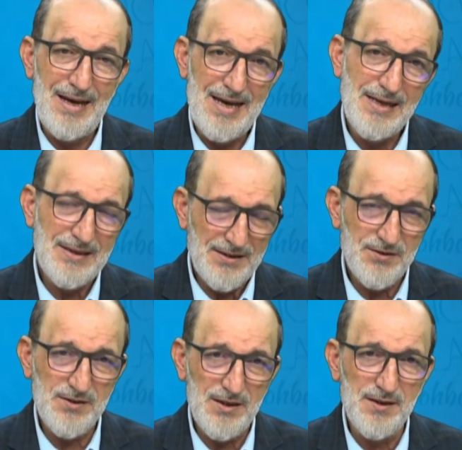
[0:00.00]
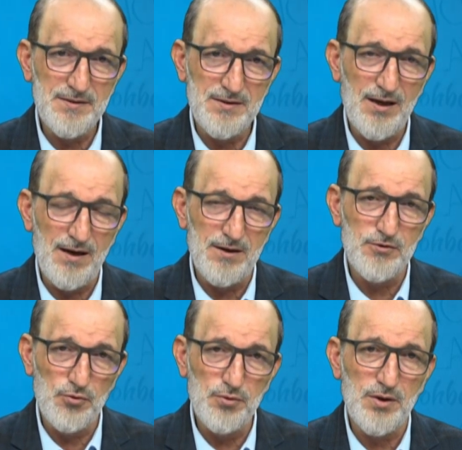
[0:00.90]
eğer insan
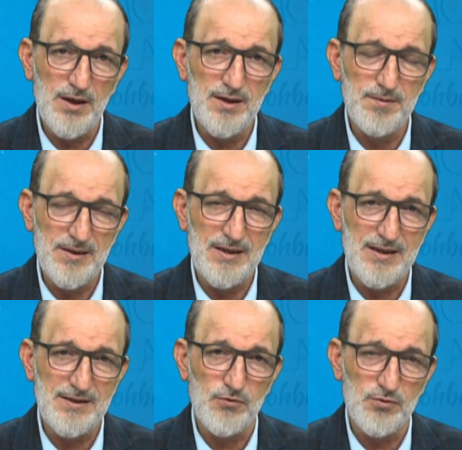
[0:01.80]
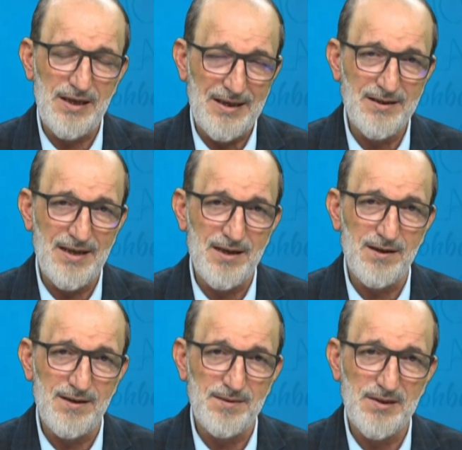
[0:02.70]
taadülü kaybederse, o dengeyi
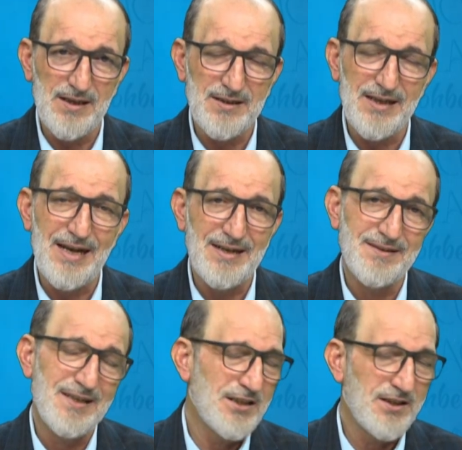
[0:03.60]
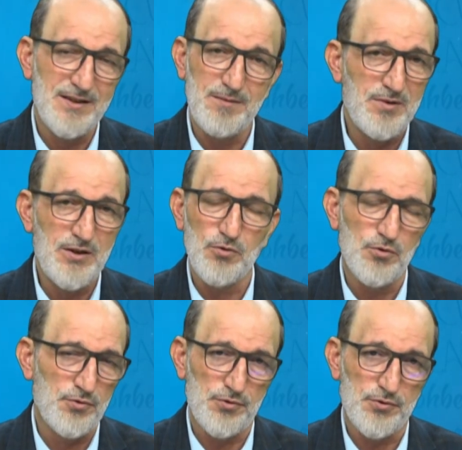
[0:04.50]
kaybederse elindekinden bile
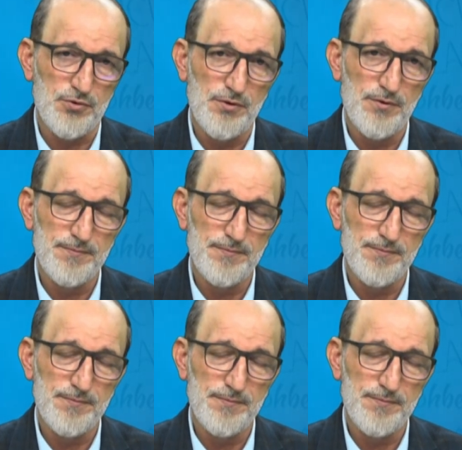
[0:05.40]
olur.